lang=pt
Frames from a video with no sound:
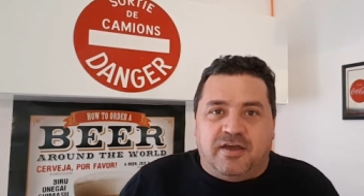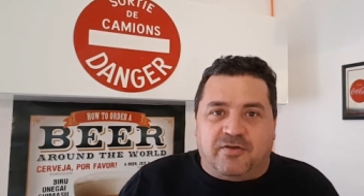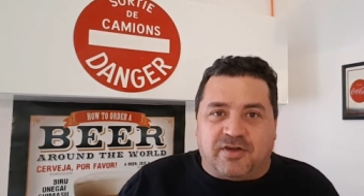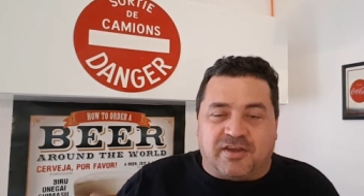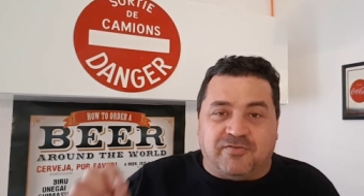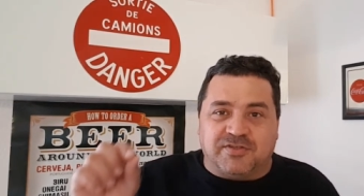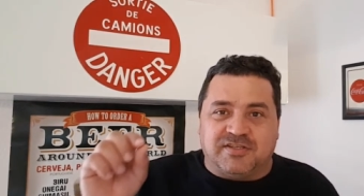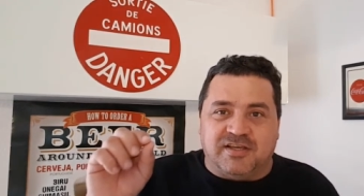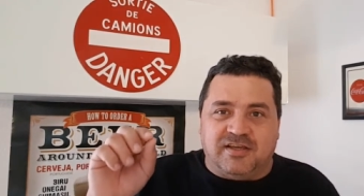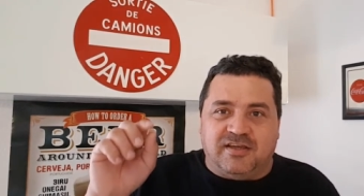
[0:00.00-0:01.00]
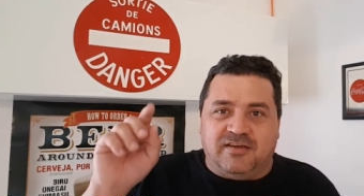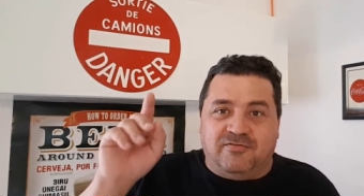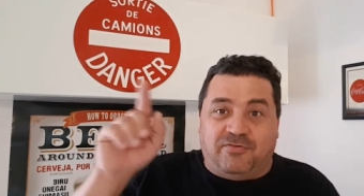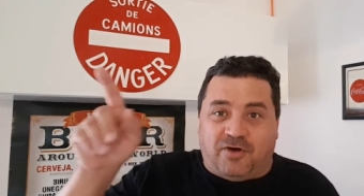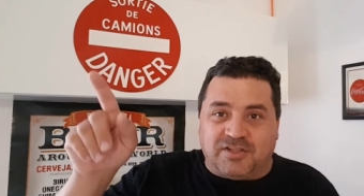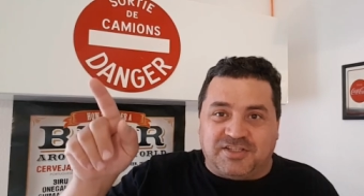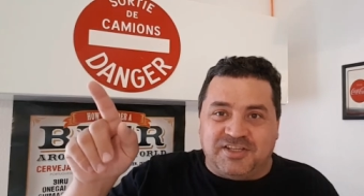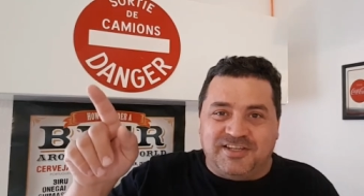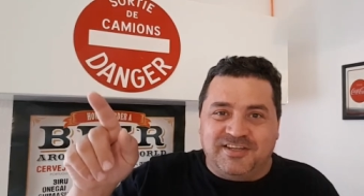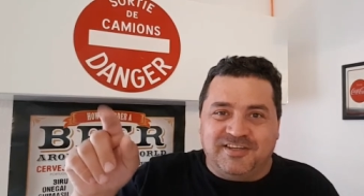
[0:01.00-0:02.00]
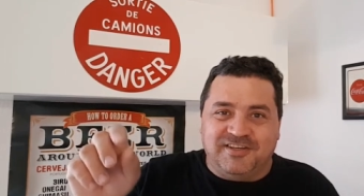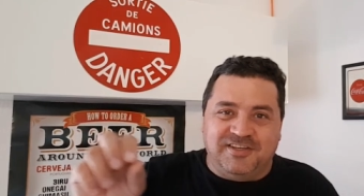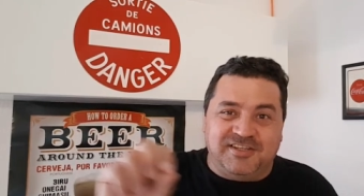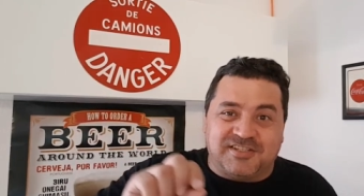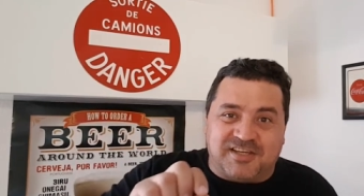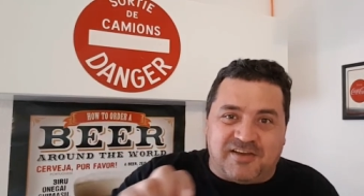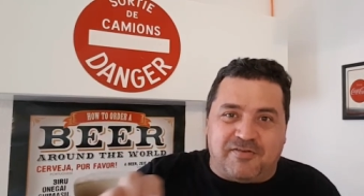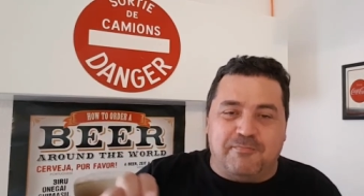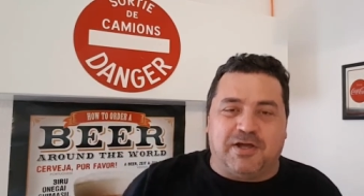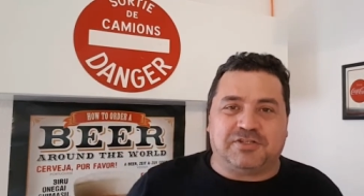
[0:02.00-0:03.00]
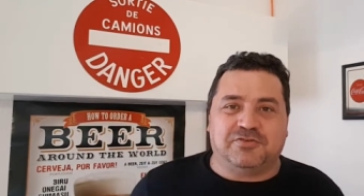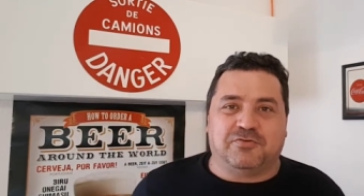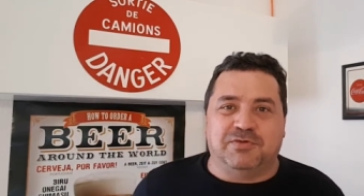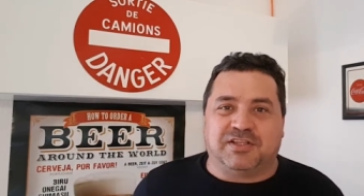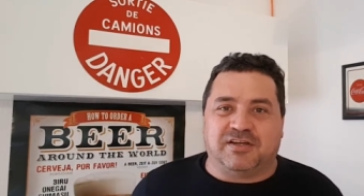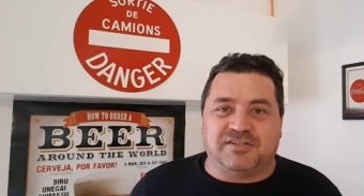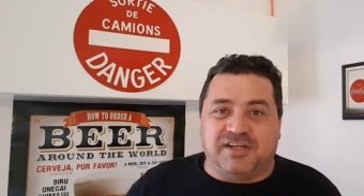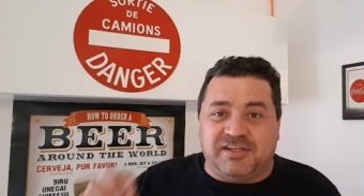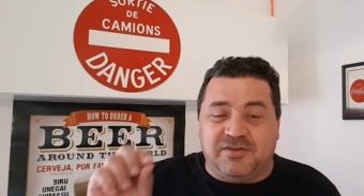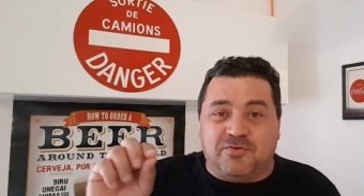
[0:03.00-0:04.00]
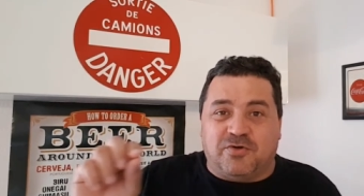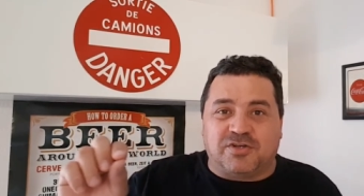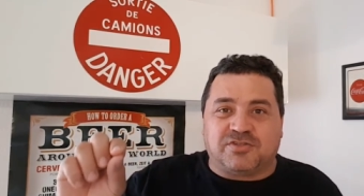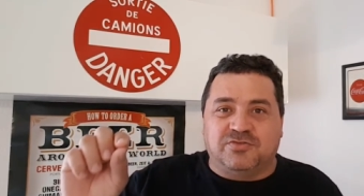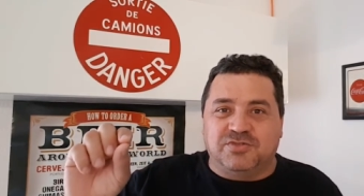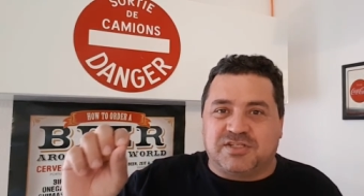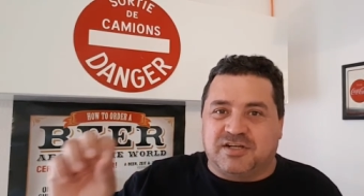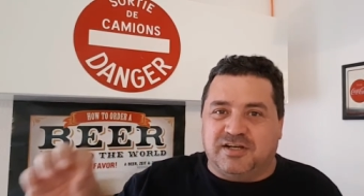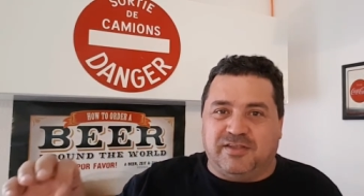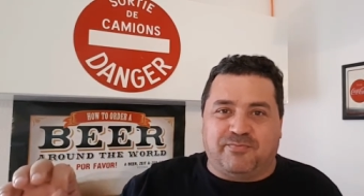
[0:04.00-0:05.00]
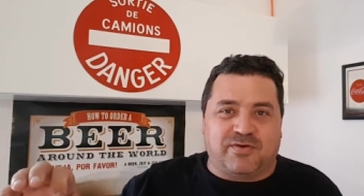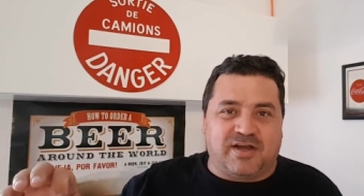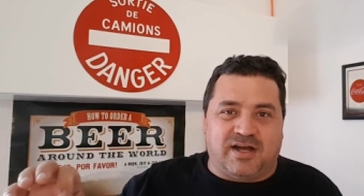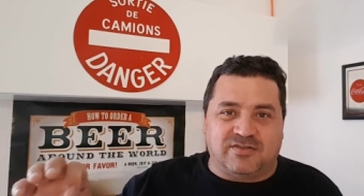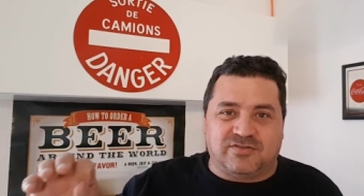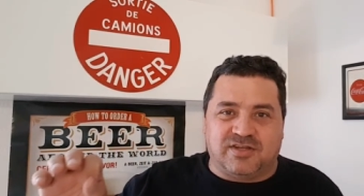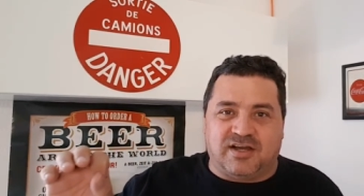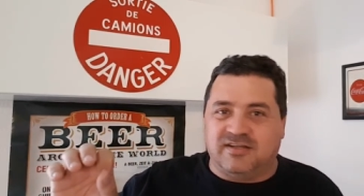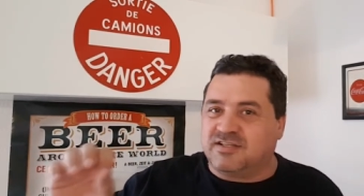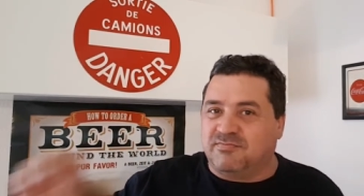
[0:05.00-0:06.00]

Eu quero que você vote e escreva embaixo no comentário. Jair, eu gosto do Scania por causa da